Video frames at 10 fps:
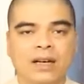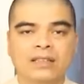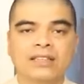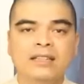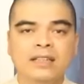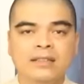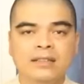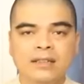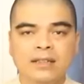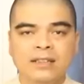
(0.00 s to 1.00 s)
Ở trên thế
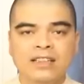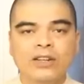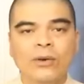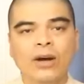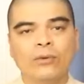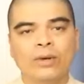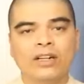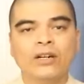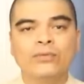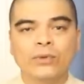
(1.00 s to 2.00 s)
giới, tên khoa học của
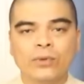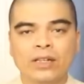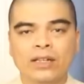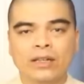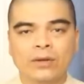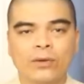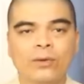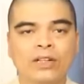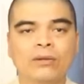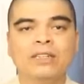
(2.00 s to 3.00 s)
cây phú quý có
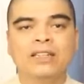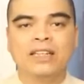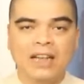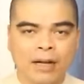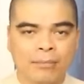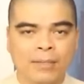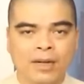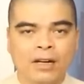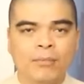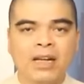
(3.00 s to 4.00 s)
nguồn gốc từ Hy Lạp
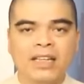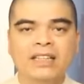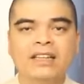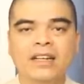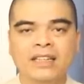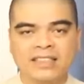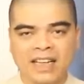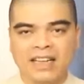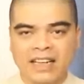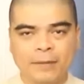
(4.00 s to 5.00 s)
mang ý nghĩa là
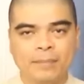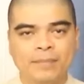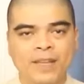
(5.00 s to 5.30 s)
sáng đẹp.